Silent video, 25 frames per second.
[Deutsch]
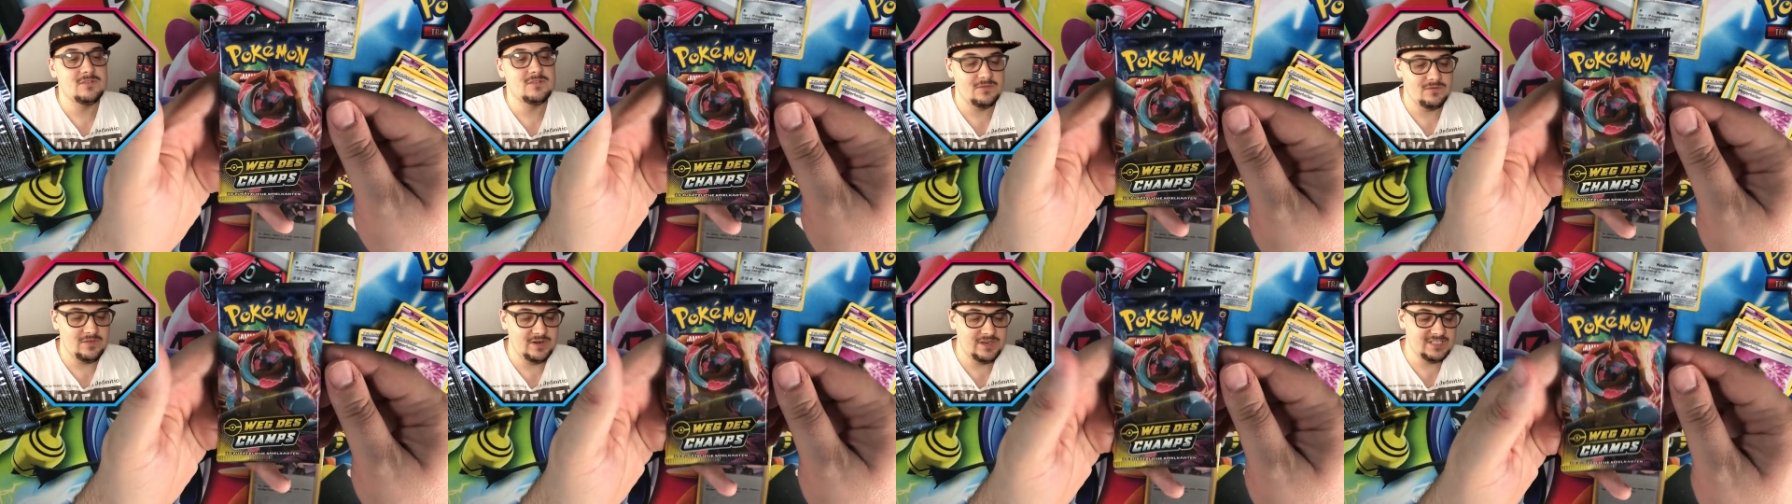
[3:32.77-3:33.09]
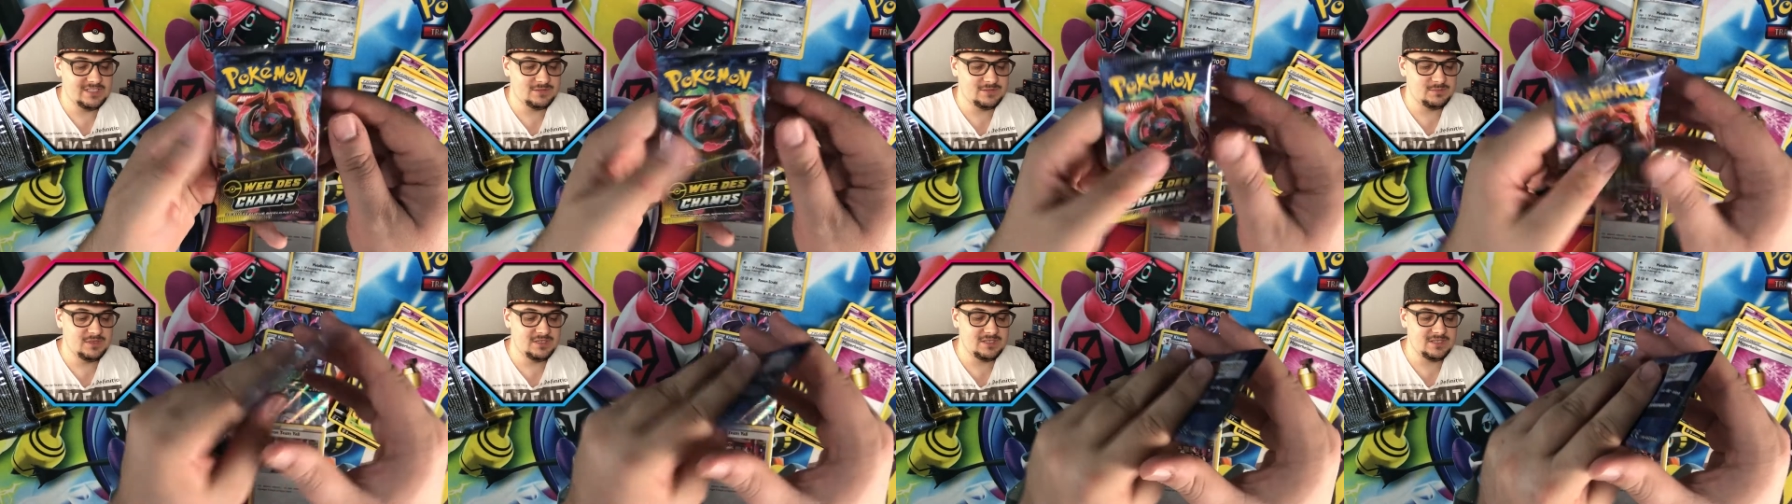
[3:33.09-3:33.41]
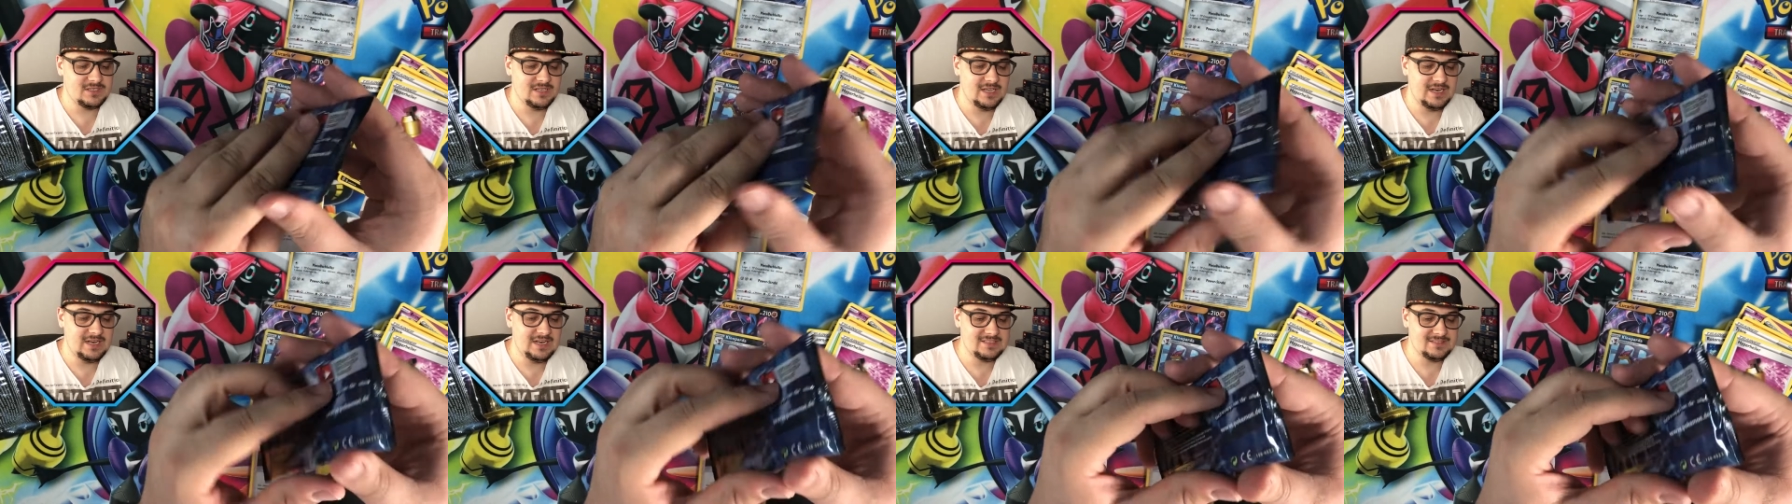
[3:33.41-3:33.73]
Weiter geht's
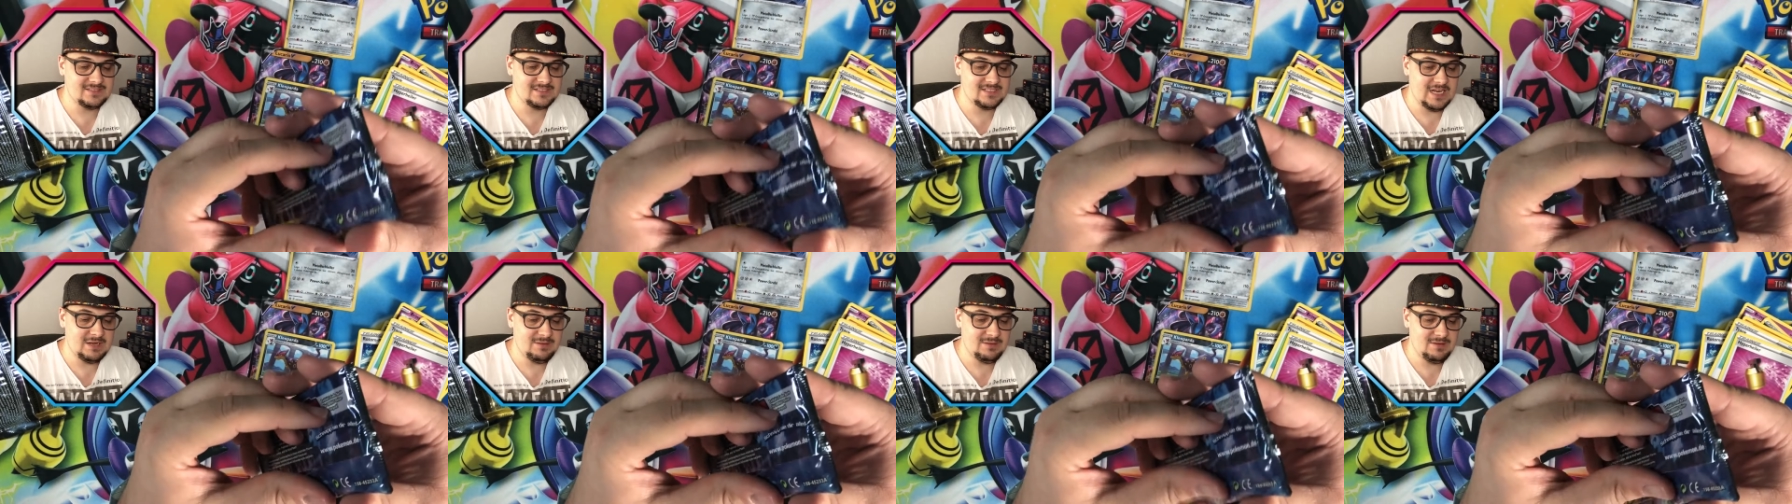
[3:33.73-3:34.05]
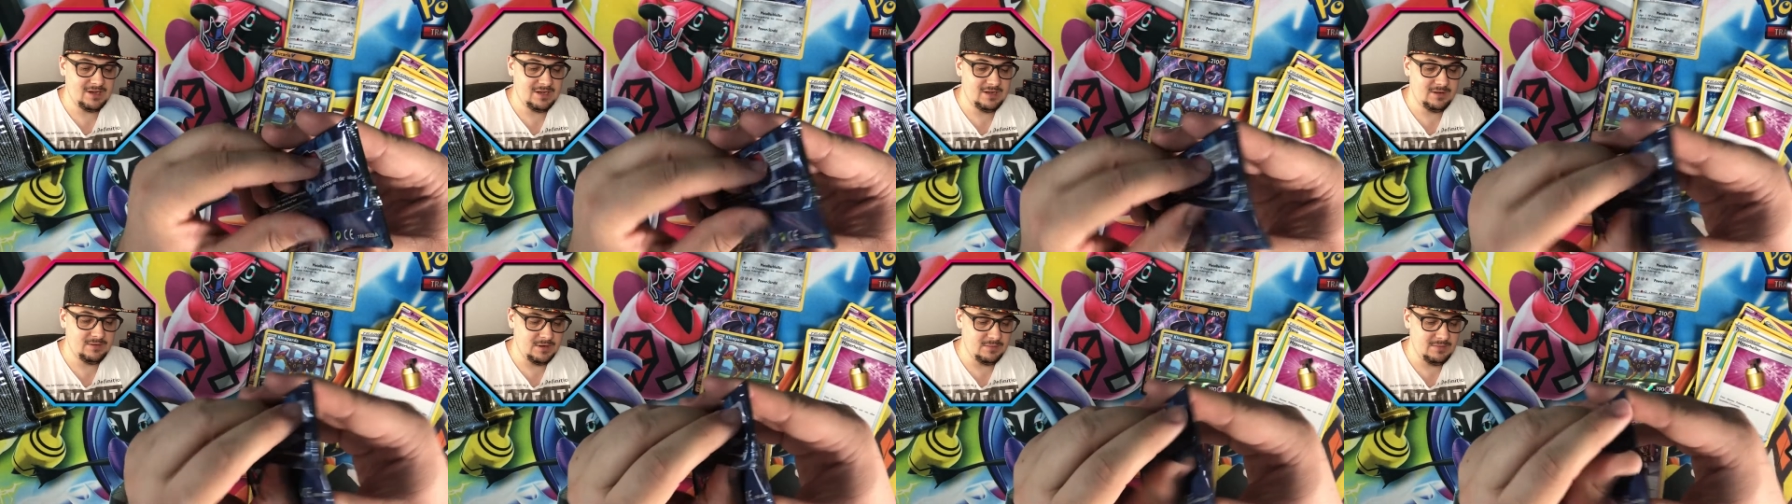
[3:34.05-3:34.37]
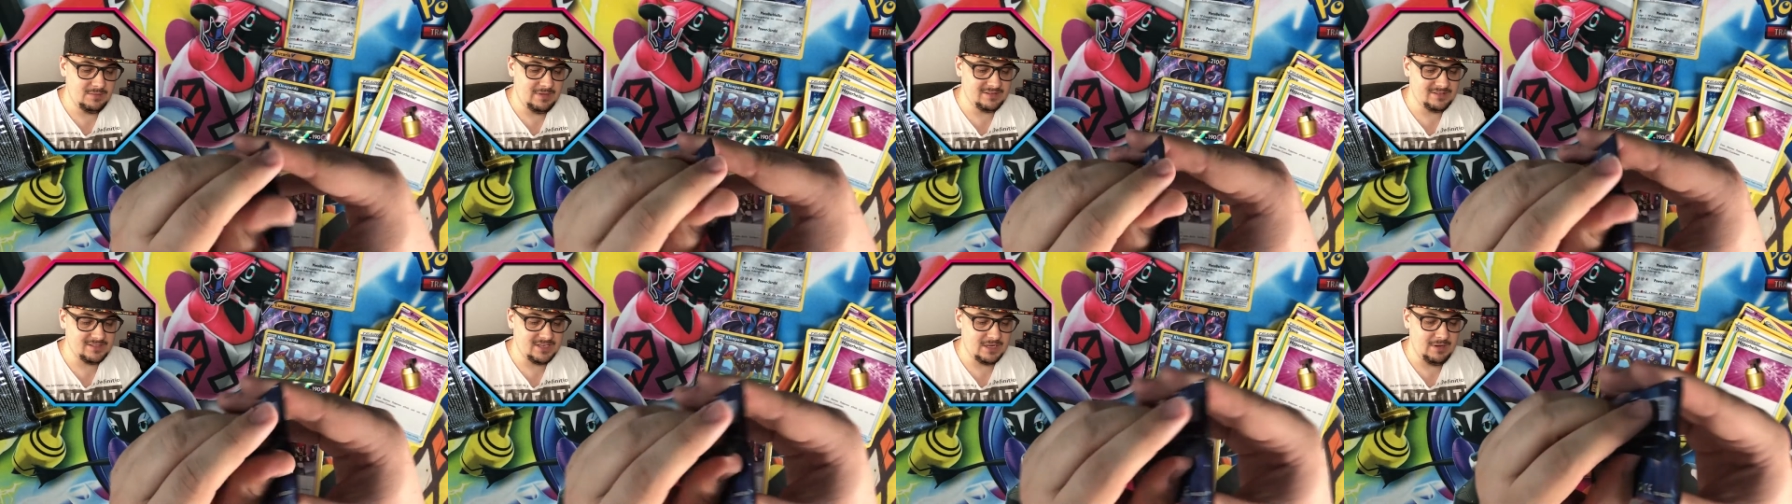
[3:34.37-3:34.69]
mit der letzten Kamal, dem
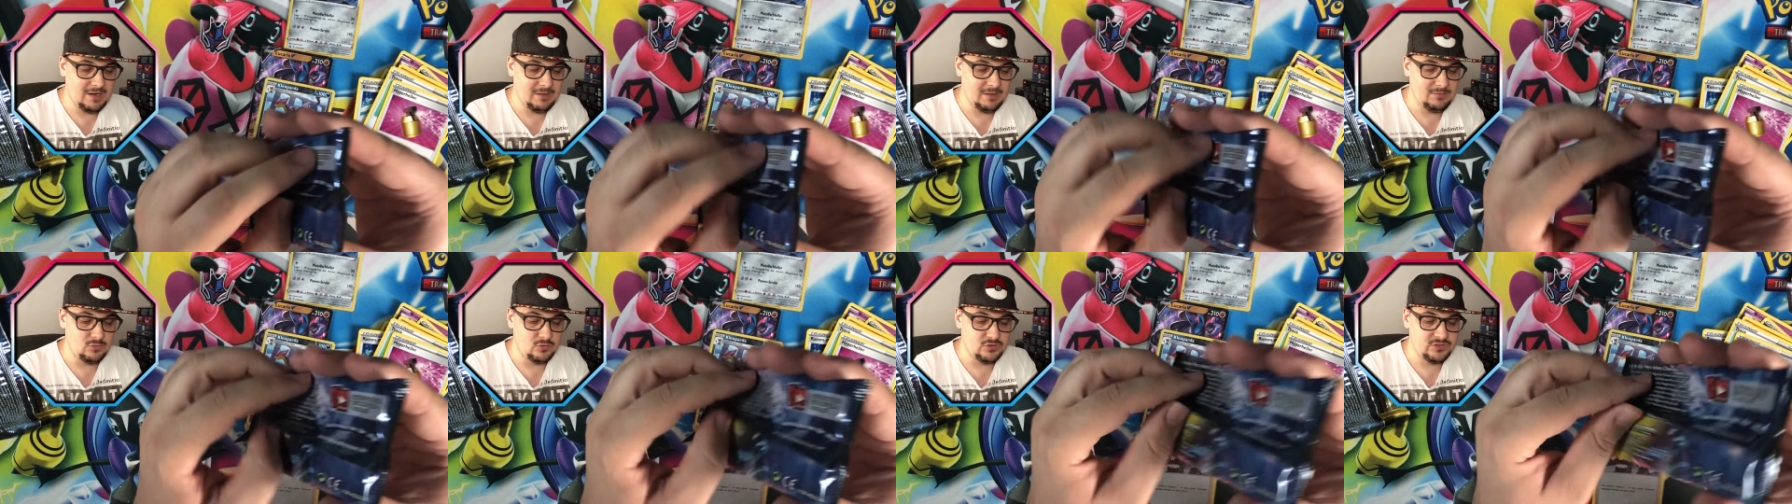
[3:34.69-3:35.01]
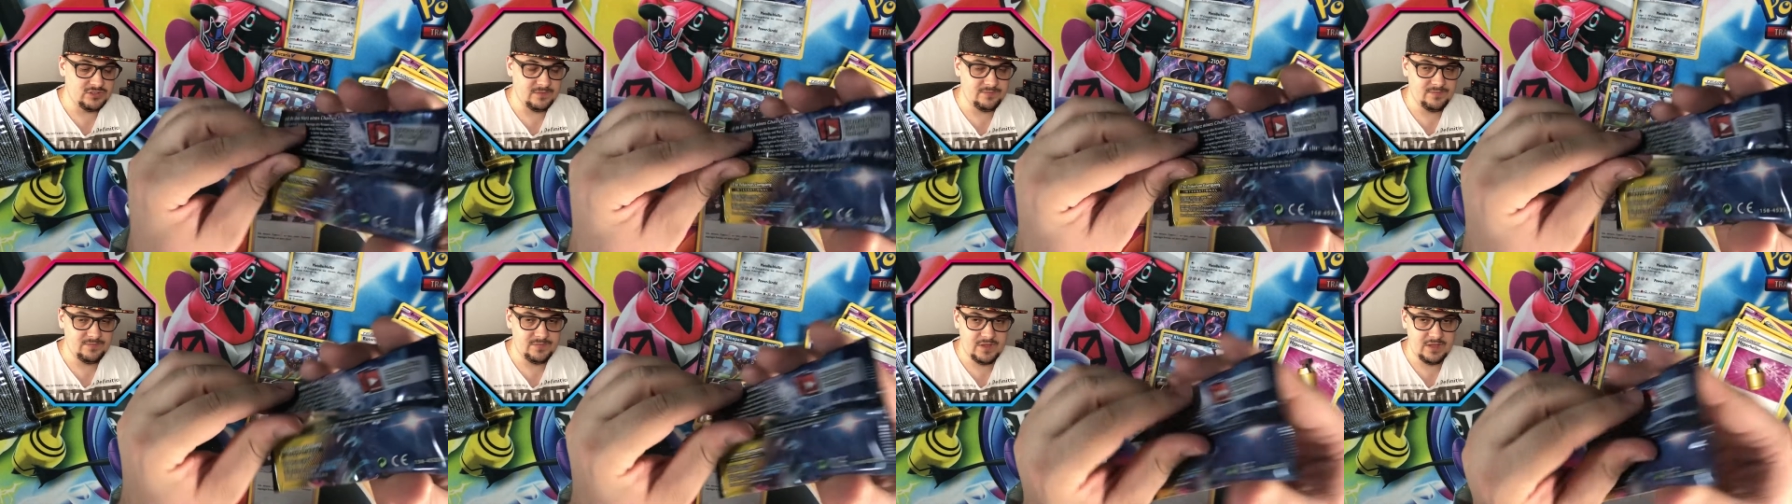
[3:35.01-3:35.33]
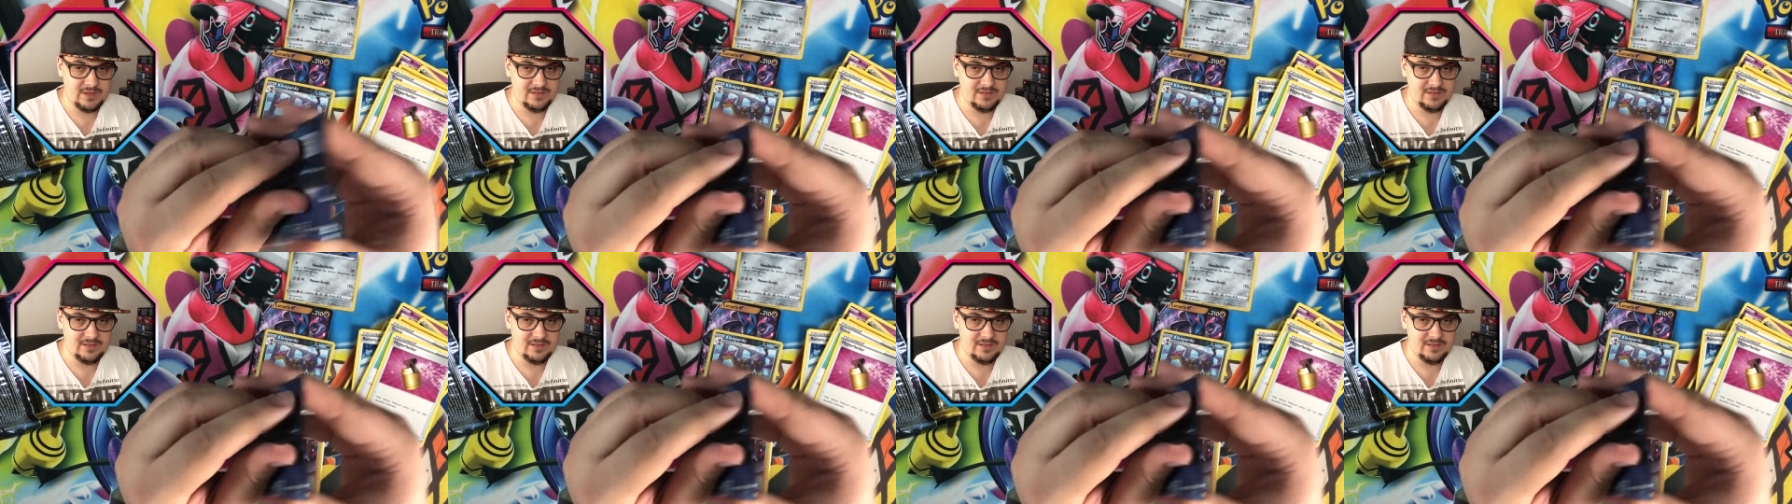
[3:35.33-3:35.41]
letzten Kamalen-Booster.